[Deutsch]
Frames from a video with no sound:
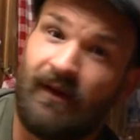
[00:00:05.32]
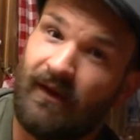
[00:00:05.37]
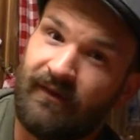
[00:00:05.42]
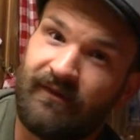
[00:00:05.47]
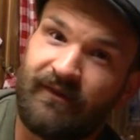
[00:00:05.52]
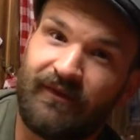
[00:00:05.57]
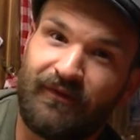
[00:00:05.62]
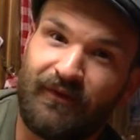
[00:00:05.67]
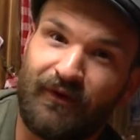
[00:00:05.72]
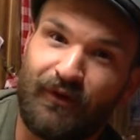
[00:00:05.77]

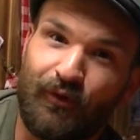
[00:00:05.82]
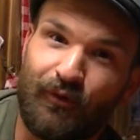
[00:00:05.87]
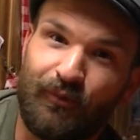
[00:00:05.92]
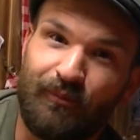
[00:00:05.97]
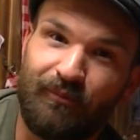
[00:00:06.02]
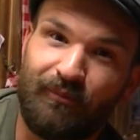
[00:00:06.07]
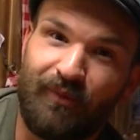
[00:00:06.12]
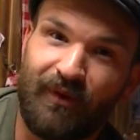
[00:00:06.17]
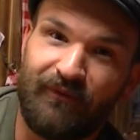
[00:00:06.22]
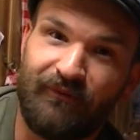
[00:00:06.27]
Herzlich
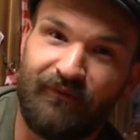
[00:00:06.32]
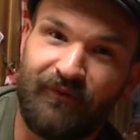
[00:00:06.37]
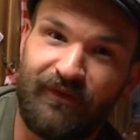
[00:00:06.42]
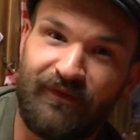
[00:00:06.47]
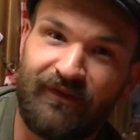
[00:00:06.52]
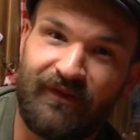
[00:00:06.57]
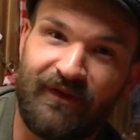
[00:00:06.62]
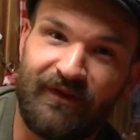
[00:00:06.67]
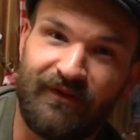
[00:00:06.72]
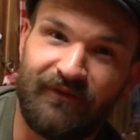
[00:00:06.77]
willkommen beim
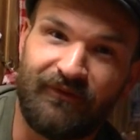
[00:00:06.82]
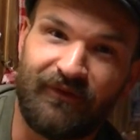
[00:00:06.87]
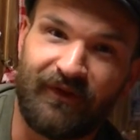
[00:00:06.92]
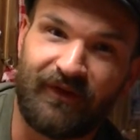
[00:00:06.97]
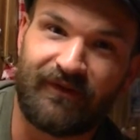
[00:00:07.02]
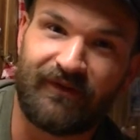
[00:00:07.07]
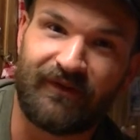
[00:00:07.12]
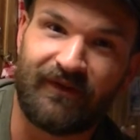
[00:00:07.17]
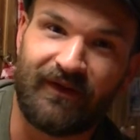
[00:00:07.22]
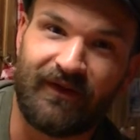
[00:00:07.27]
Whisky
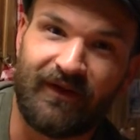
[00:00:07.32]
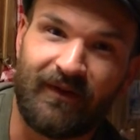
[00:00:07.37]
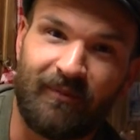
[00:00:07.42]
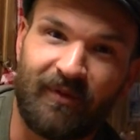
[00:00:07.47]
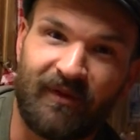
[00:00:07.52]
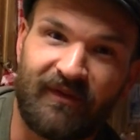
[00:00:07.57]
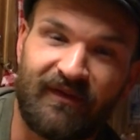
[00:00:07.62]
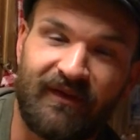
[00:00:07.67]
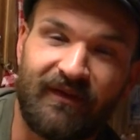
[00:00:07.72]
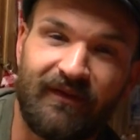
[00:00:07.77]
Wichser. Der
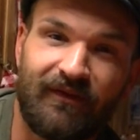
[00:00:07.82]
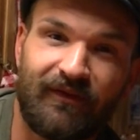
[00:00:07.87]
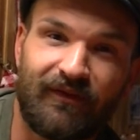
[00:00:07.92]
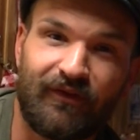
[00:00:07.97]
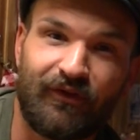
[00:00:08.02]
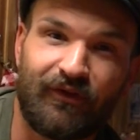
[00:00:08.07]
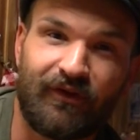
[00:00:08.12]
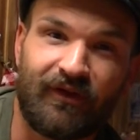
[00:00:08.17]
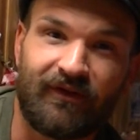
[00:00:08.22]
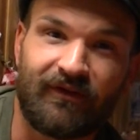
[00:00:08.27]
Patient des
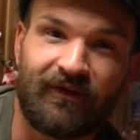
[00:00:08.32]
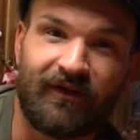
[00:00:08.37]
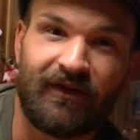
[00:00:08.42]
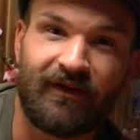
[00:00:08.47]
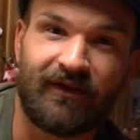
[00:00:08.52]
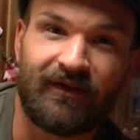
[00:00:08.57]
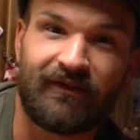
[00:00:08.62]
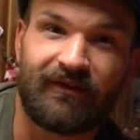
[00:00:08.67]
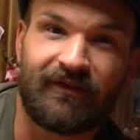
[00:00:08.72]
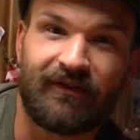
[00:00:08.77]
heutigen
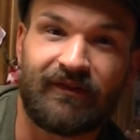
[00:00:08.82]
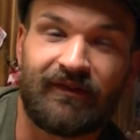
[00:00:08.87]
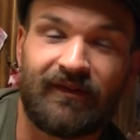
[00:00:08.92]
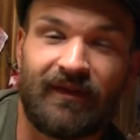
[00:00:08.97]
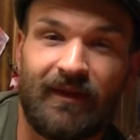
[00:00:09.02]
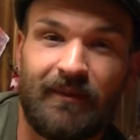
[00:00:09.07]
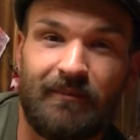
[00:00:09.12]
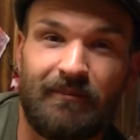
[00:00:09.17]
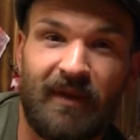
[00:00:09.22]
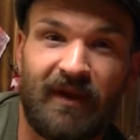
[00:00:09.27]
Tages ist
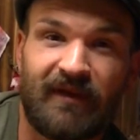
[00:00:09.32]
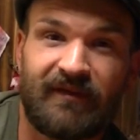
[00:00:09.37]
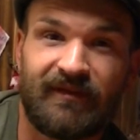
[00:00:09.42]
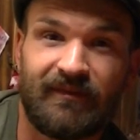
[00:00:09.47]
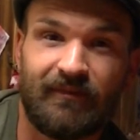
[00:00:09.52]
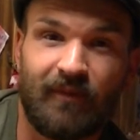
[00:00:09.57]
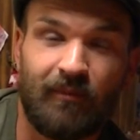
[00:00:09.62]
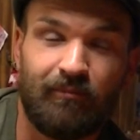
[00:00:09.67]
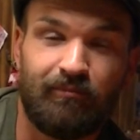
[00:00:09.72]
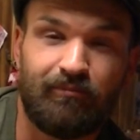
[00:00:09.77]
der
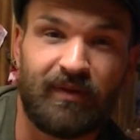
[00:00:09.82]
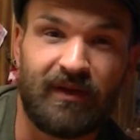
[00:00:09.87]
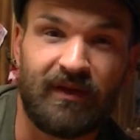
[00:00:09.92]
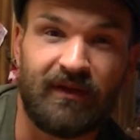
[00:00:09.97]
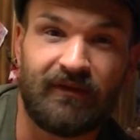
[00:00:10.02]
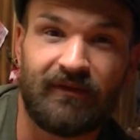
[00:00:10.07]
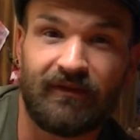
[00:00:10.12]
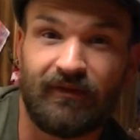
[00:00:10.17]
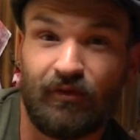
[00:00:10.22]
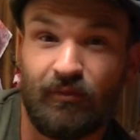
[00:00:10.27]
Maximum
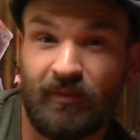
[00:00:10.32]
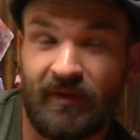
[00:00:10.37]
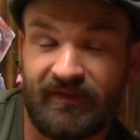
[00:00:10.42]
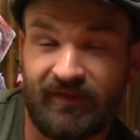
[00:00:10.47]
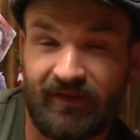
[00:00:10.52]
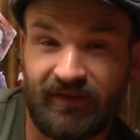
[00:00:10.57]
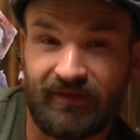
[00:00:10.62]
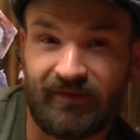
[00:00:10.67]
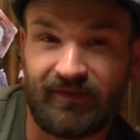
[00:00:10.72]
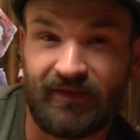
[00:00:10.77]
Pete Nummer
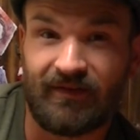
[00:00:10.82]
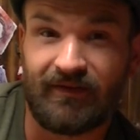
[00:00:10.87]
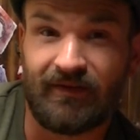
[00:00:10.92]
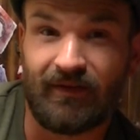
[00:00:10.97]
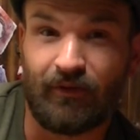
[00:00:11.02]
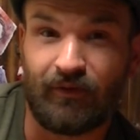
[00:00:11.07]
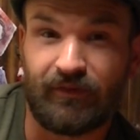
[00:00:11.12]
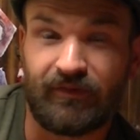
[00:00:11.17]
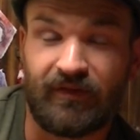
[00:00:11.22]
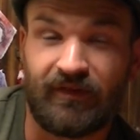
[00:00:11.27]

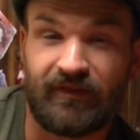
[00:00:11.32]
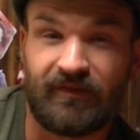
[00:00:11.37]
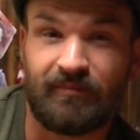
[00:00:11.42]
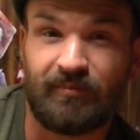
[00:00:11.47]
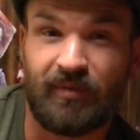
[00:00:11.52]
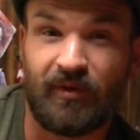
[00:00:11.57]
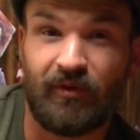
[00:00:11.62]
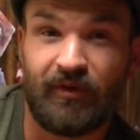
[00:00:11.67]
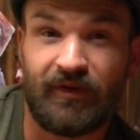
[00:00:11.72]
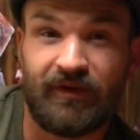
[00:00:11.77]
16 aus der
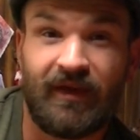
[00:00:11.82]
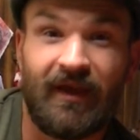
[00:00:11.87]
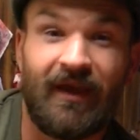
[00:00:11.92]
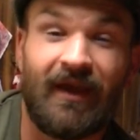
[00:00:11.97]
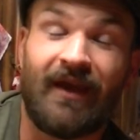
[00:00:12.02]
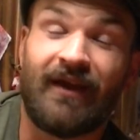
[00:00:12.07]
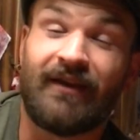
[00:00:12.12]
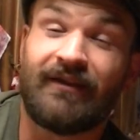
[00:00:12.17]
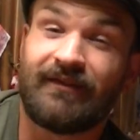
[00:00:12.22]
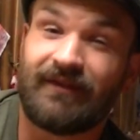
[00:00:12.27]
Spirit
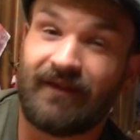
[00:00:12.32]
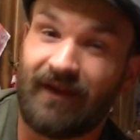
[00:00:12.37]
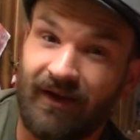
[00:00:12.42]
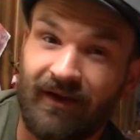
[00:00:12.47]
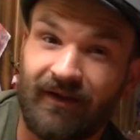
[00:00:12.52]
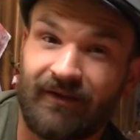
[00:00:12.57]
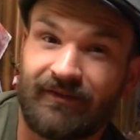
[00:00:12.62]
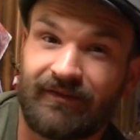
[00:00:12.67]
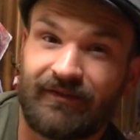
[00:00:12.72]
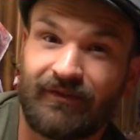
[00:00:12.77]
and
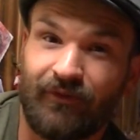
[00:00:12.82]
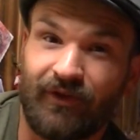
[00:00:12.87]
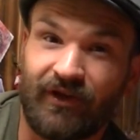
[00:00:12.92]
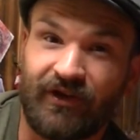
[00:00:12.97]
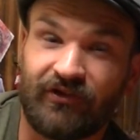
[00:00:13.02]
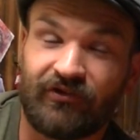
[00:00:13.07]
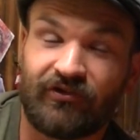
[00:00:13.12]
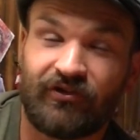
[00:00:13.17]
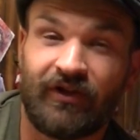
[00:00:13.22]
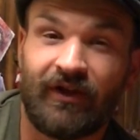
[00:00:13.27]
Cask
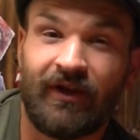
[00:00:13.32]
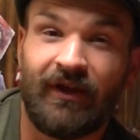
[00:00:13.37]
Range.